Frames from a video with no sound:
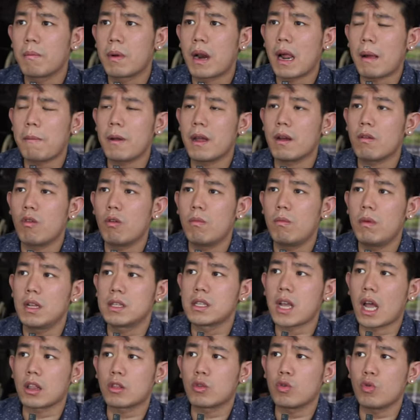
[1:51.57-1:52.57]
berapa ya gue beli
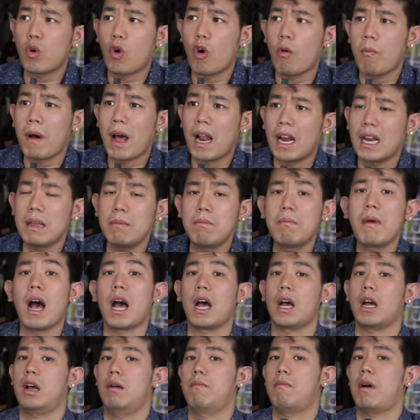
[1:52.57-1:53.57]
1,5
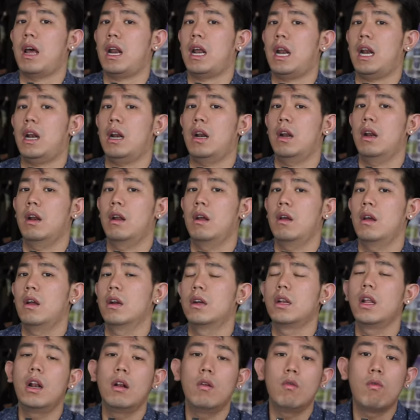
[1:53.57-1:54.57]
kemarin
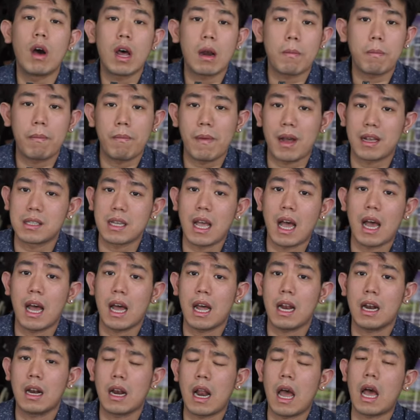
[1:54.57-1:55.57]
di luar
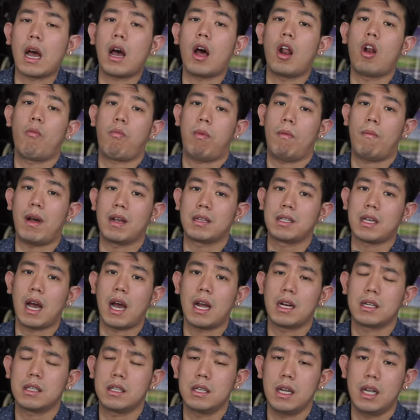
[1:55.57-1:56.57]
pemasangan. Nah, kalau
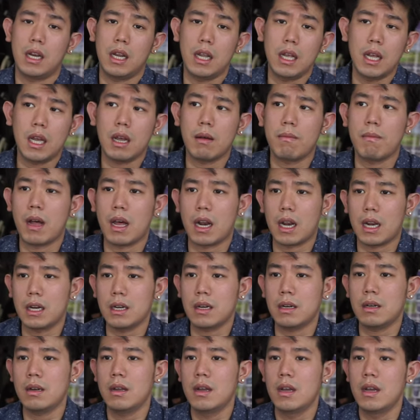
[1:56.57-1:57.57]
pemasangan sendiri
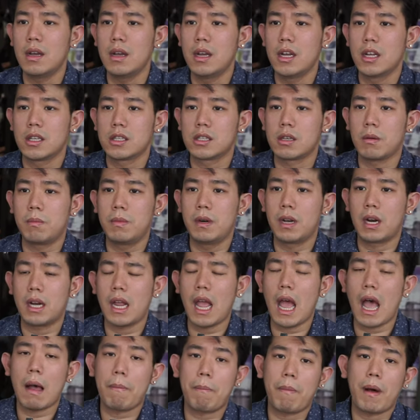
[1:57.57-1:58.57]
kemarin
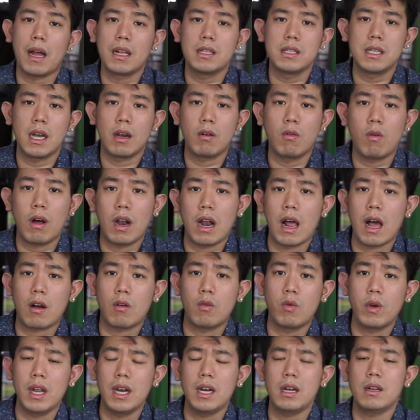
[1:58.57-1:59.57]
sebenarnya apa aja yang gue
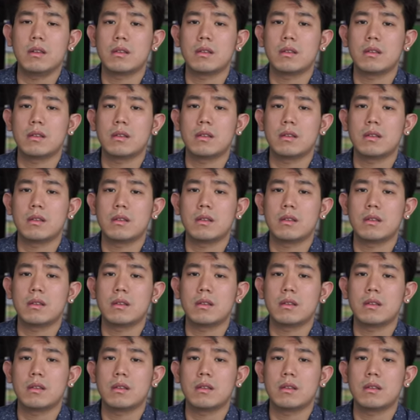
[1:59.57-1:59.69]
lakuin?